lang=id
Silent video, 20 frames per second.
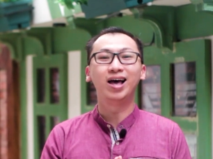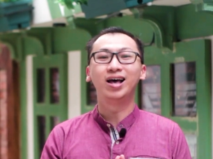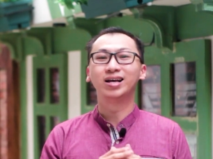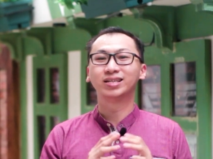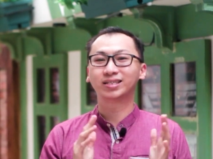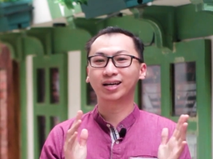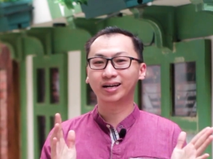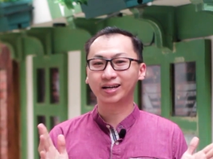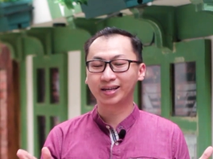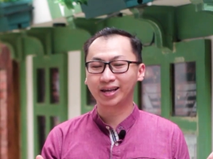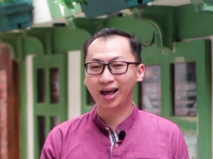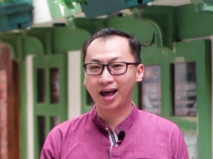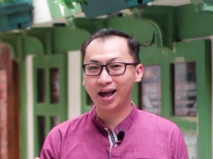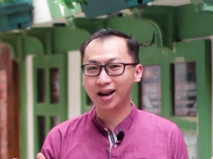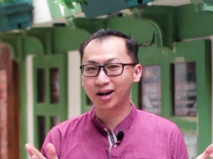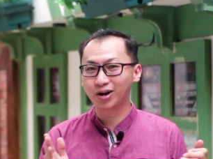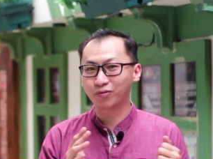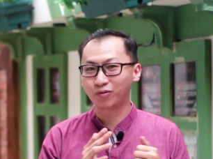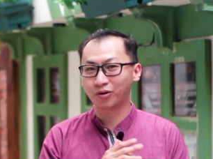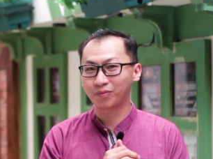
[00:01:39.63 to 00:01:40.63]

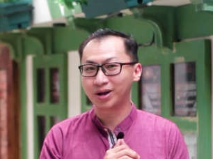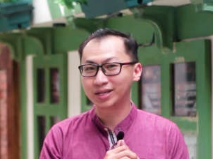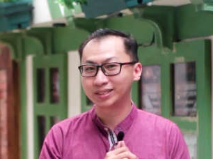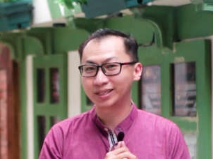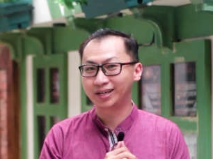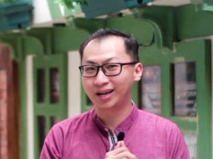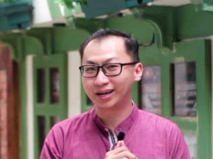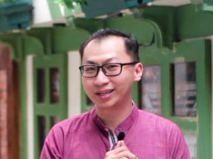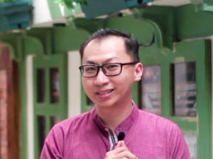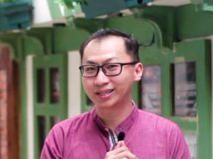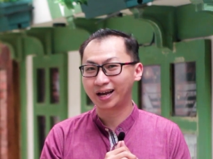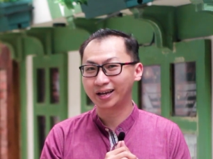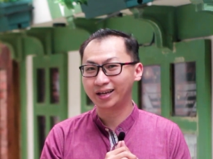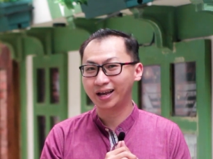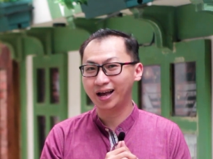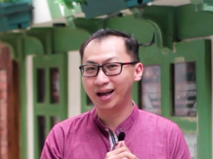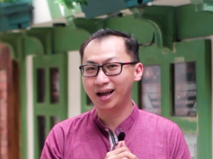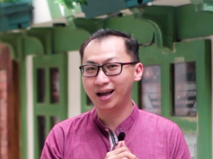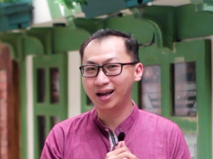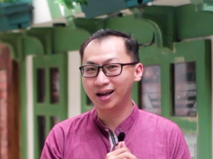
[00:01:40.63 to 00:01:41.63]
Sekian informasi dari
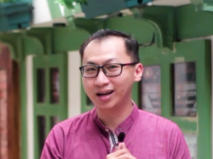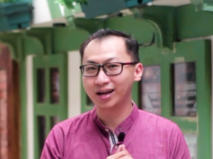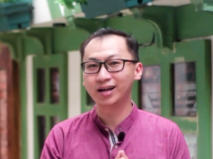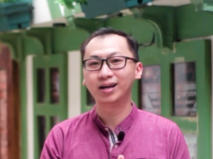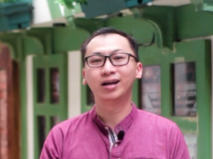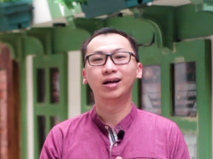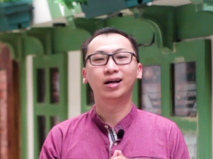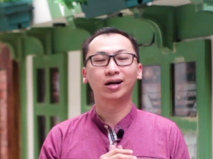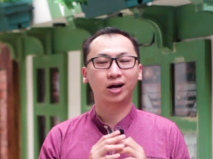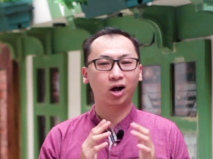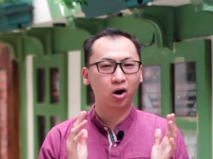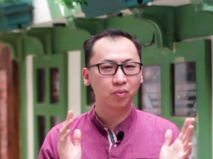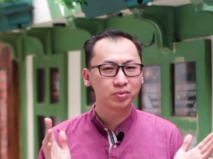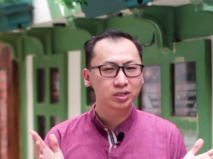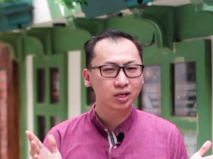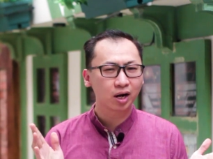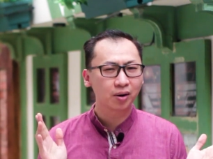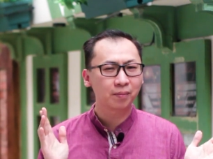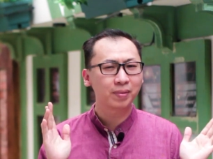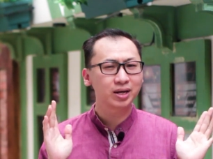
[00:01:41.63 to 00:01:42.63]
saya. Kalau
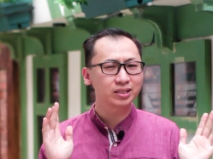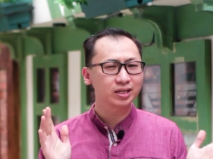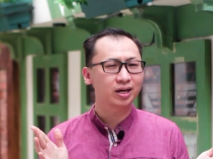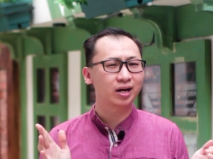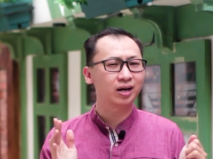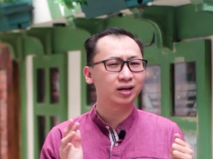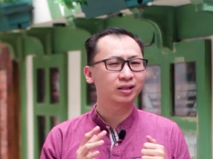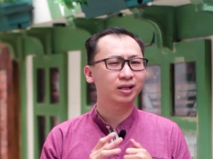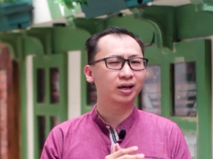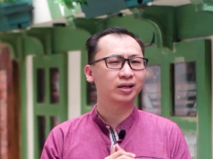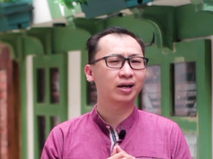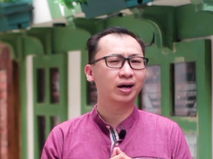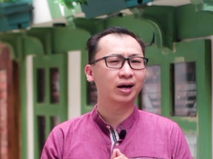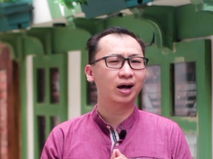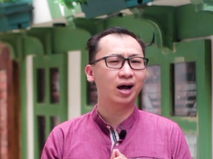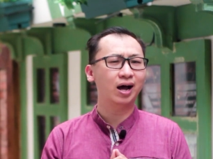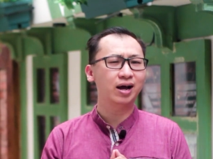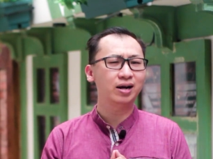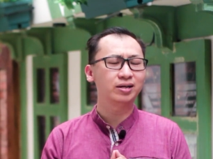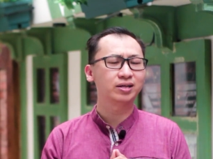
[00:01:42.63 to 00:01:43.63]
misalnya masih ada yang
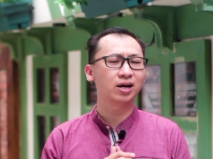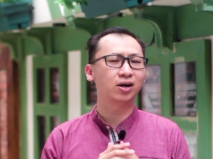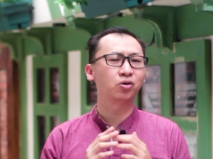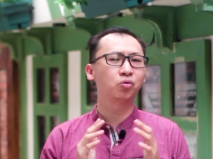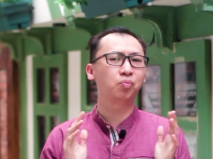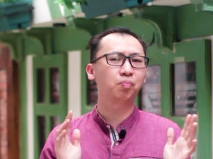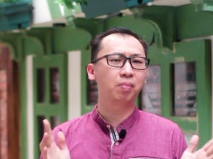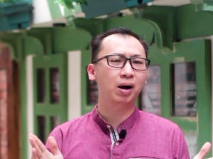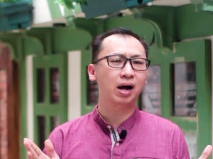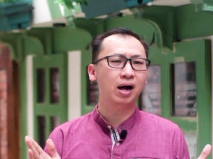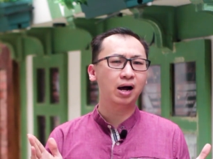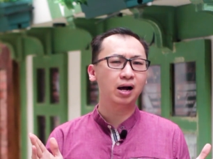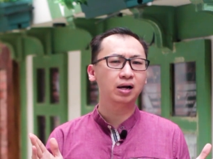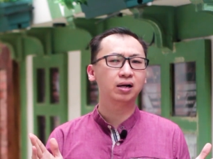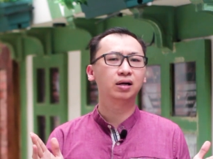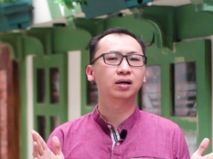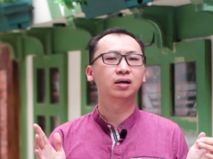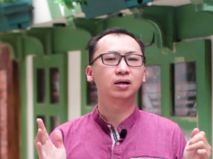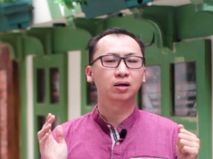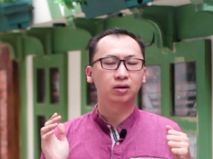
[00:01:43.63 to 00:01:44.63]
ditanyakan, jangan lupa
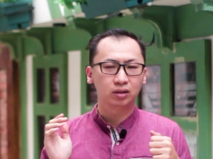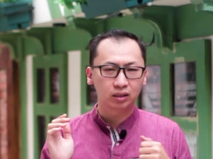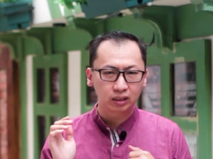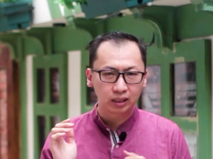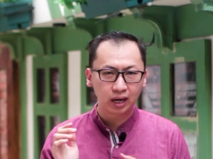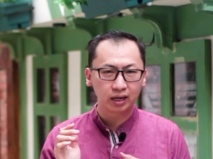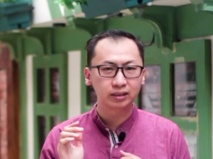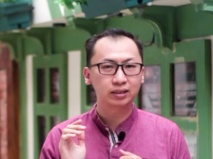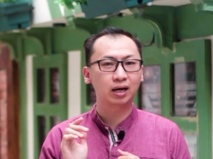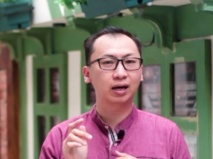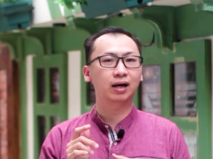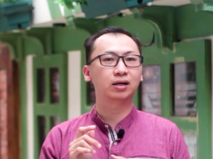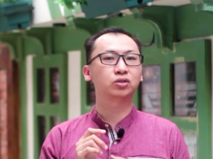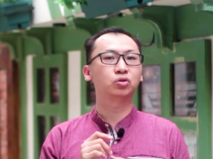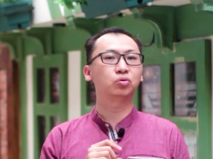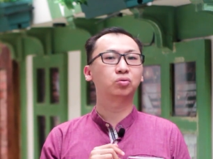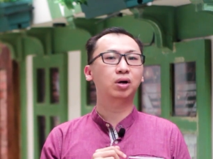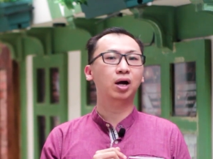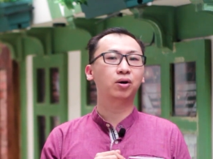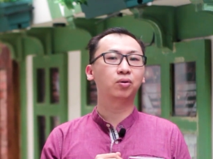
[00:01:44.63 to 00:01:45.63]
dan jangan
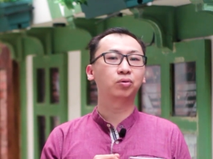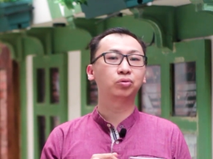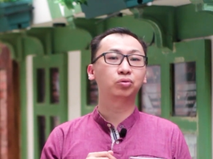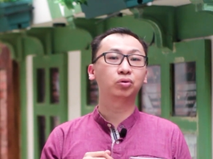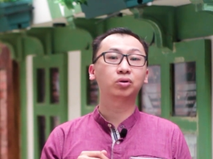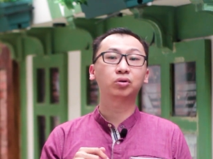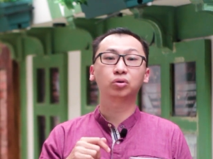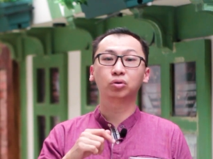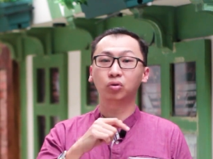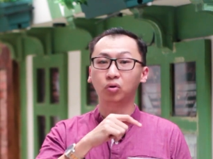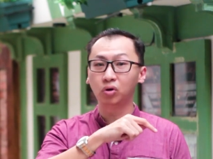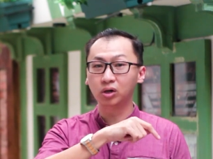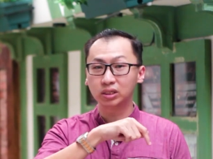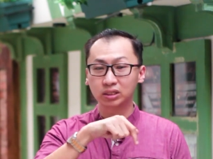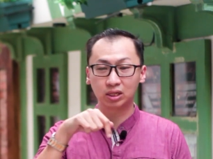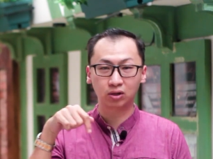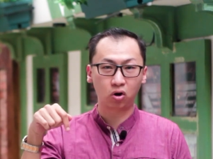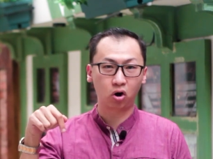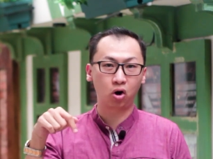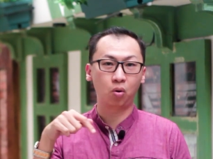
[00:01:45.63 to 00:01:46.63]
sungkan untuk tulis
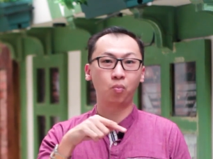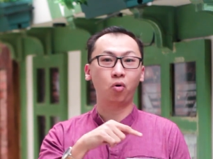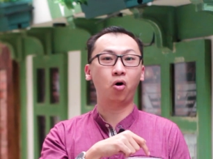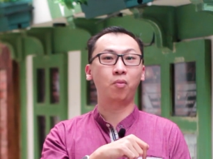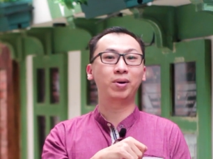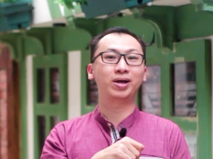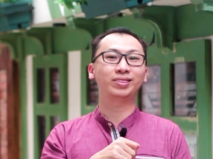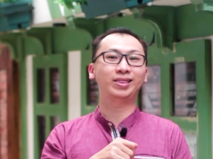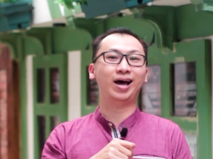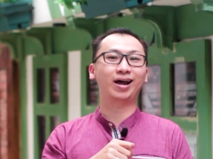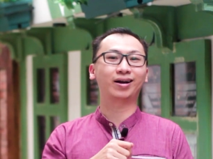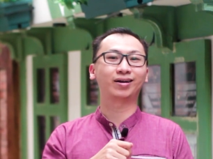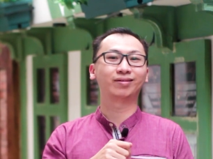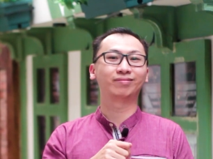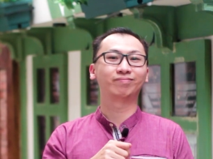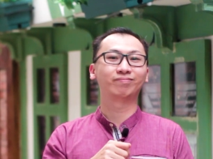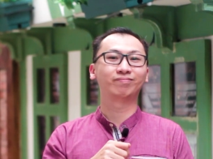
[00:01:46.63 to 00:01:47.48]
di kolom komentar.